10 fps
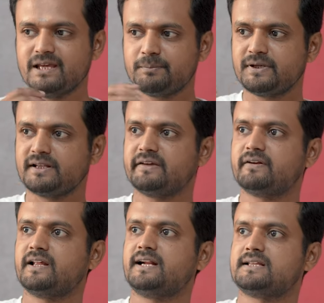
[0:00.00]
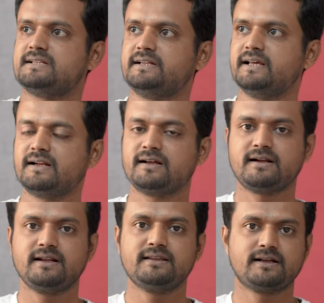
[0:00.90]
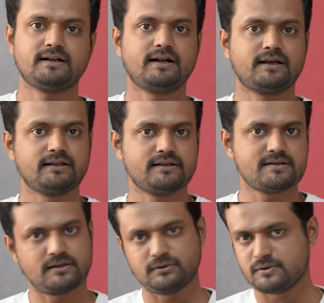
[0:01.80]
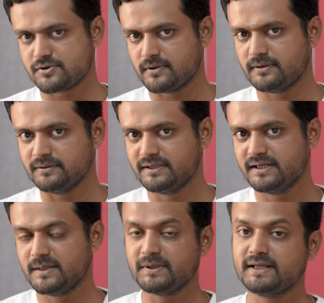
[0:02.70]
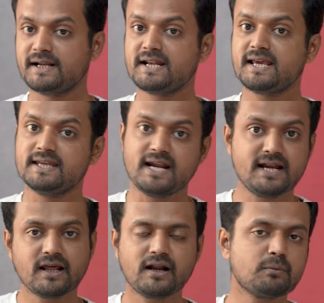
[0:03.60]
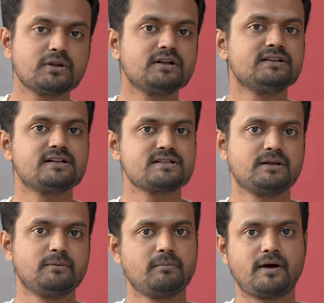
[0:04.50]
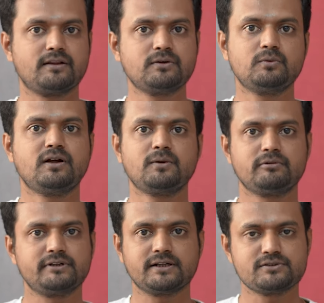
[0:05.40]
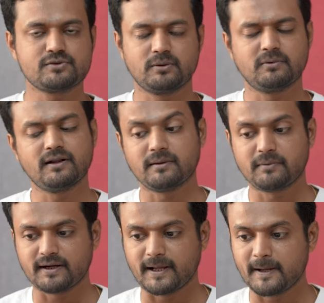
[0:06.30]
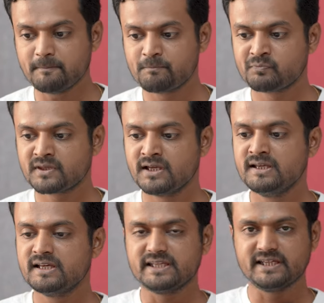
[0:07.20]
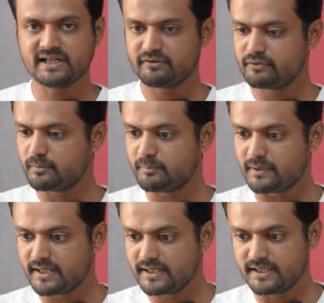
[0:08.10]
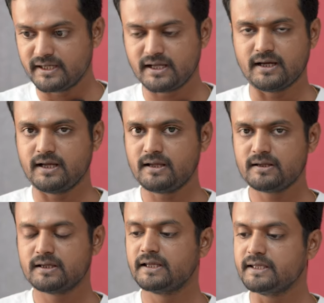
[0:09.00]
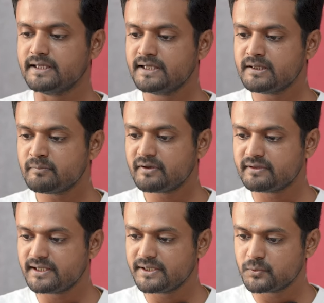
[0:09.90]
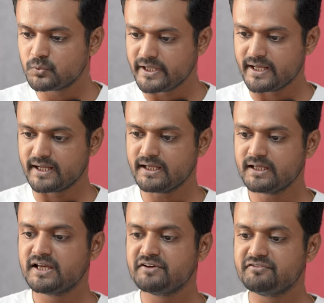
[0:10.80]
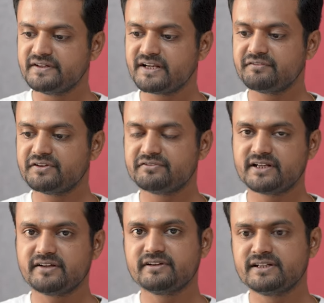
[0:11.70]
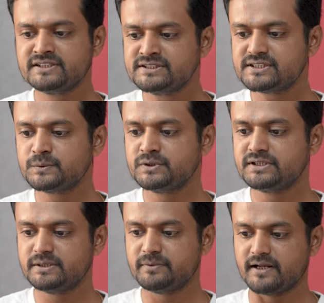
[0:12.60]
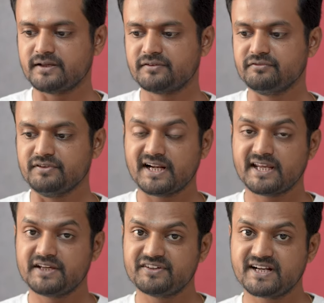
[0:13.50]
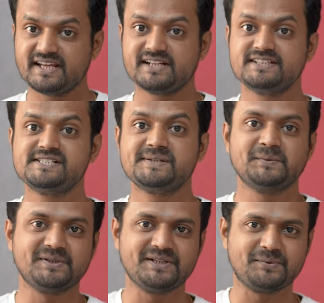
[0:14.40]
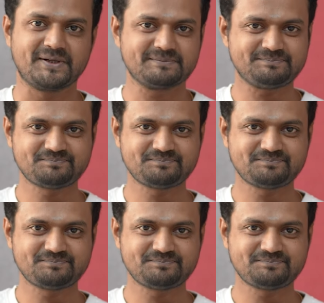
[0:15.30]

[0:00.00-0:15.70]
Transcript: இப்போ இறைவனை நினச்சிக்கிட்டே இருக்கிறனால இது எனக்கு நடக்குது சந்தோஷம் இப்போ இறைனா என்னன்னு முதல்ல தெரிஞ்சுக்கணுமில்லப்பா அதுக்குண்டான ஒரு விளக்கம் சொல்லணும்ல பாருங்கள் இரவு பகலில்லா இன்ப வெளி ஊடே விரவி விரவி நின்று உந்தி பெற விரைய விரைய நின்று உந்தி பெற